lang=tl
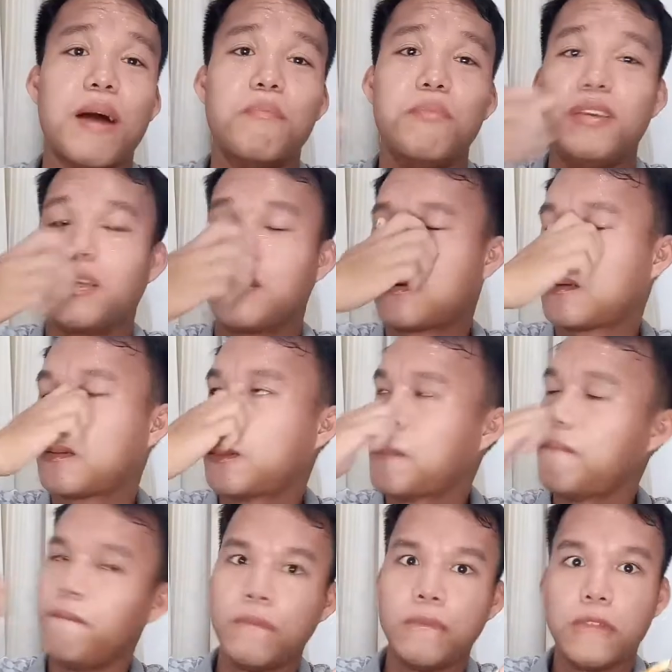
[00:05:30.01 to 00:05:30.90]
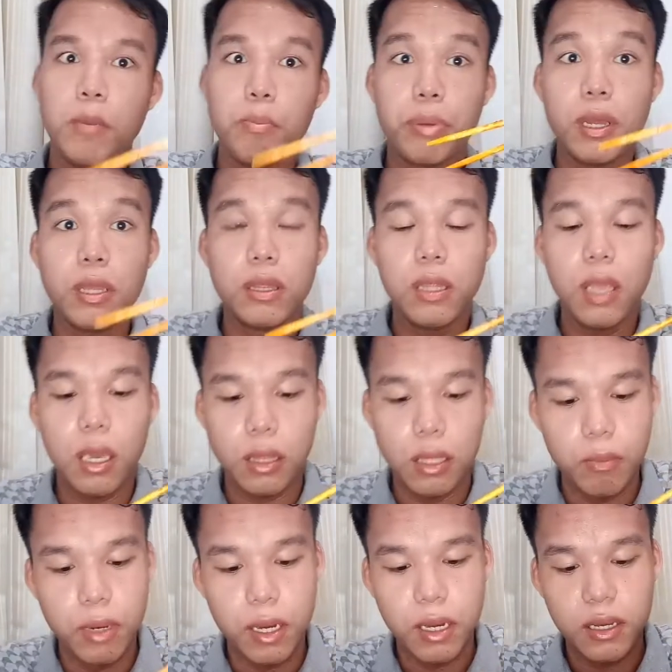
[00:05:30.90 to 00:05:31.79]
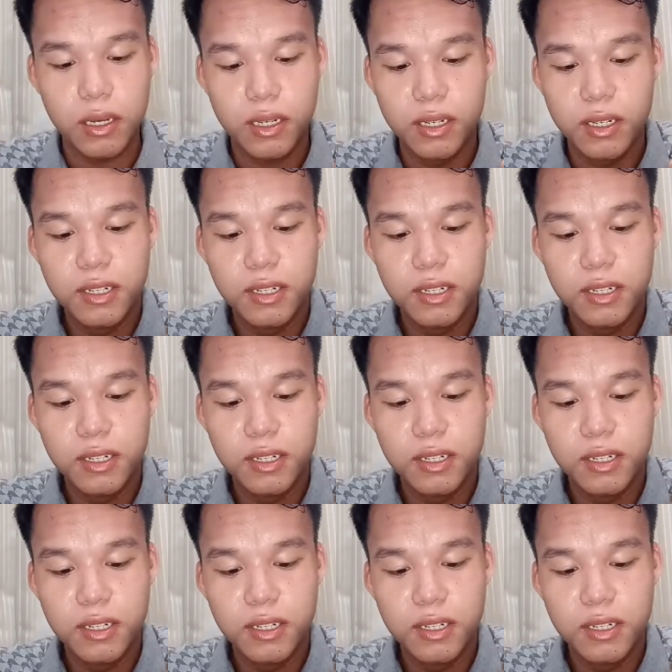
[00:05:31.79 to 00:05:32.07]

public? Siyempre hindi, di ba?